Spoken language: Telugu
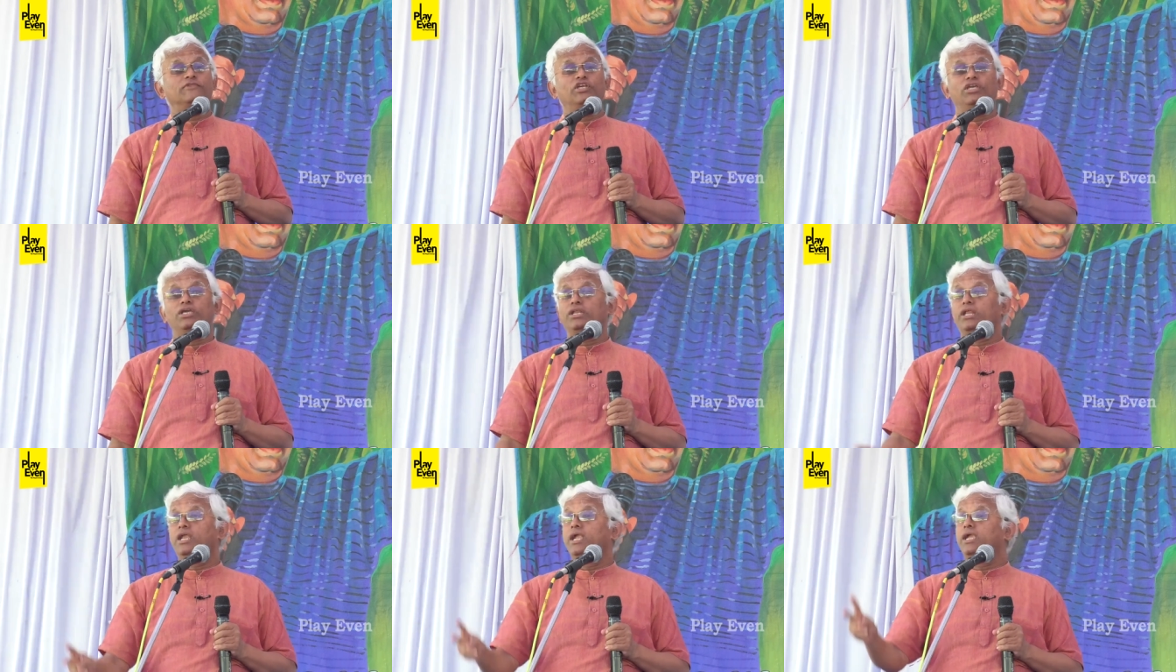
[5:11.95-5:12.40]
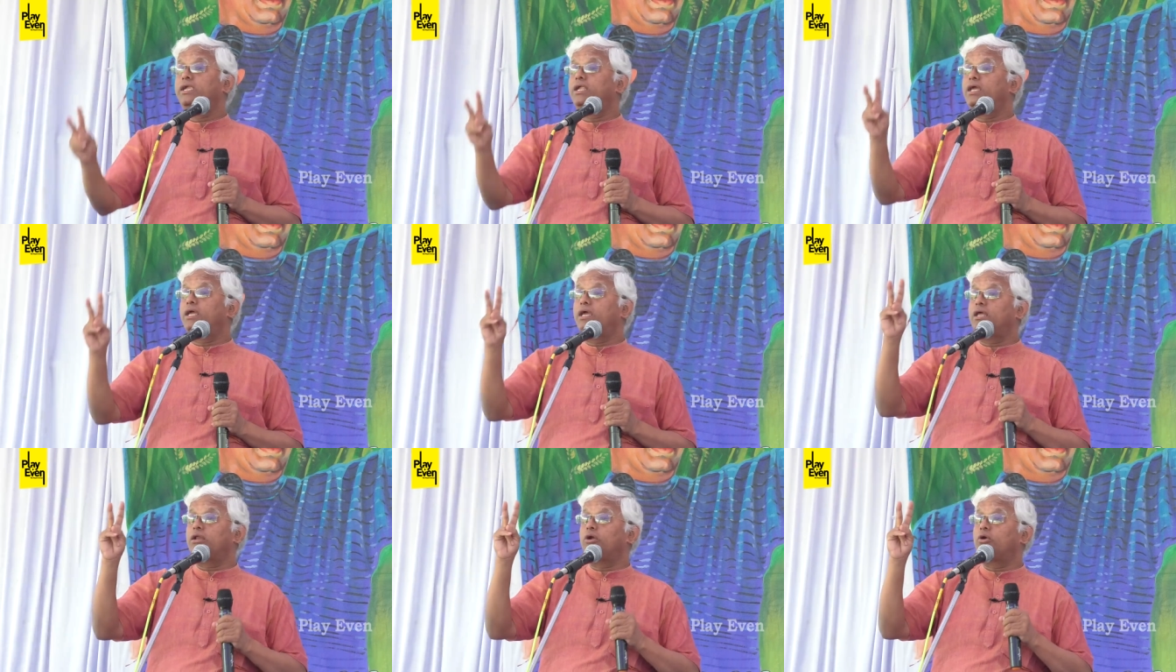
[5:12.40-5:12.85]
ఈ
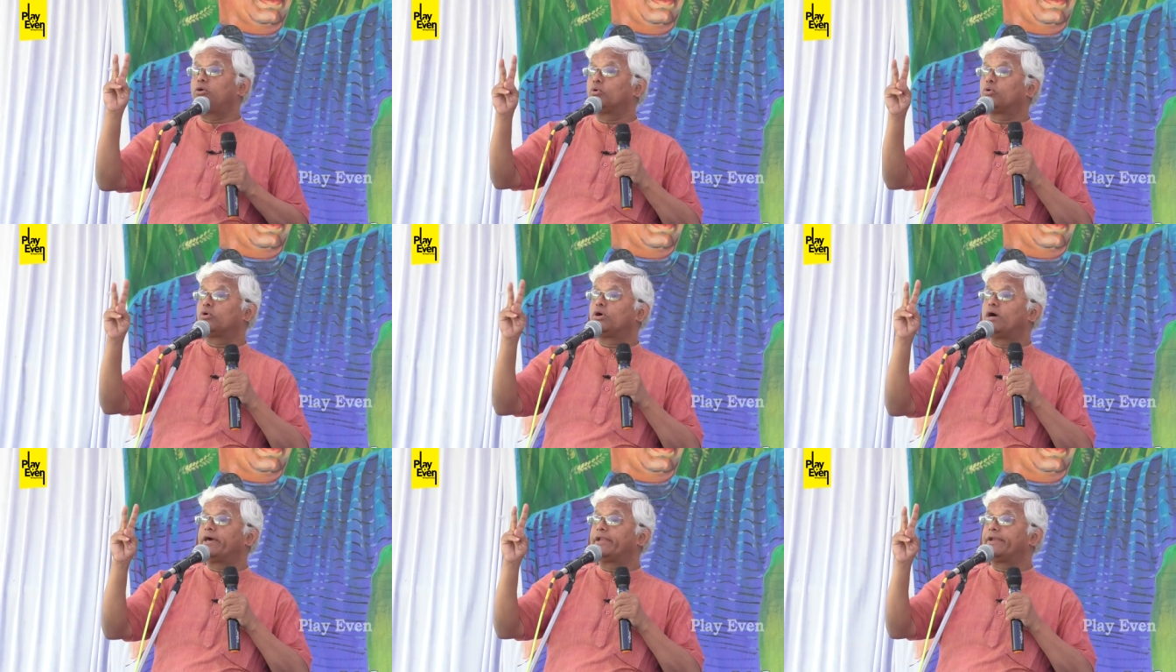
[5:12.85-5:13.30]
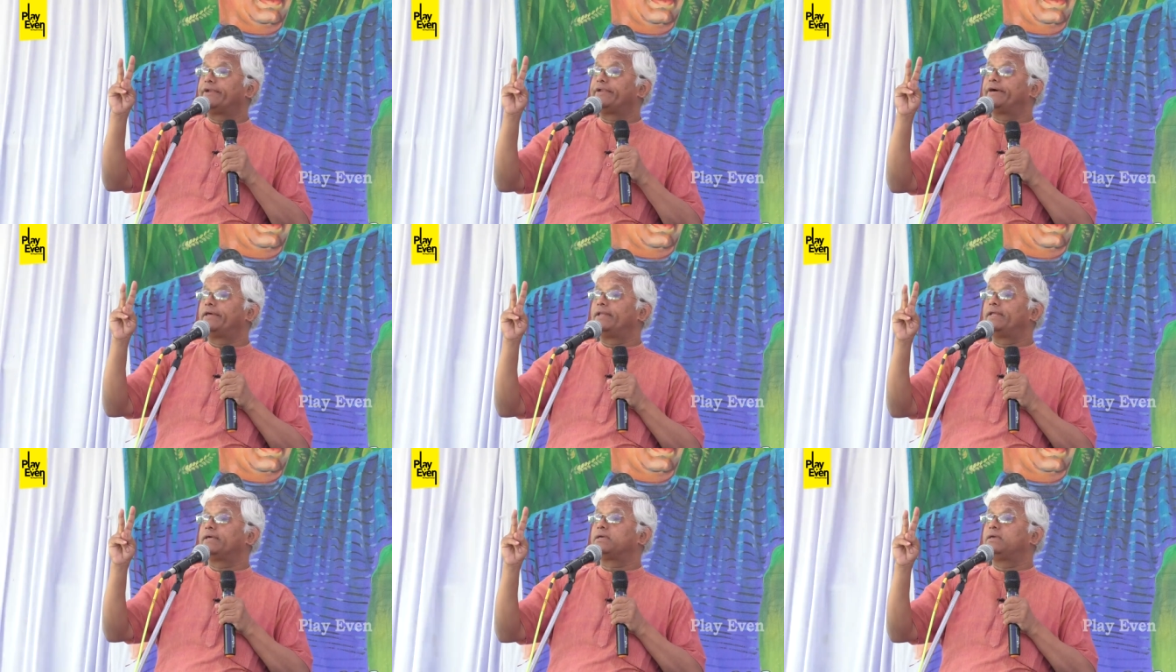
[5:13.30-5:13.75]
రెండే రెండు
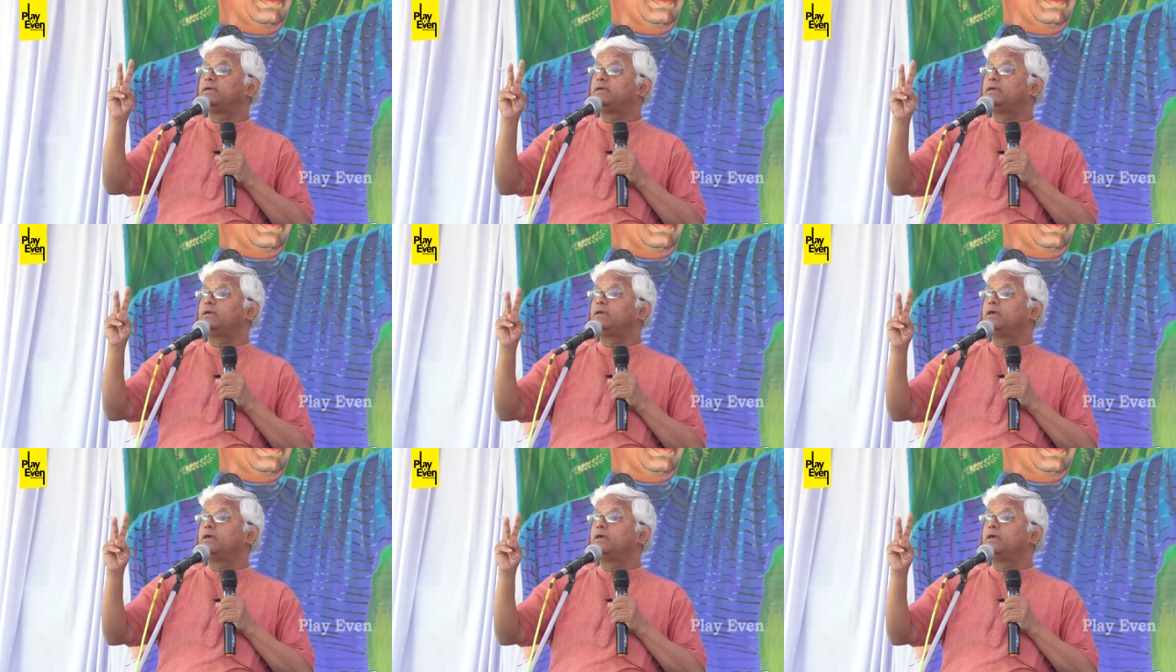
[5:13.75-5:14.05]
కారణాలకి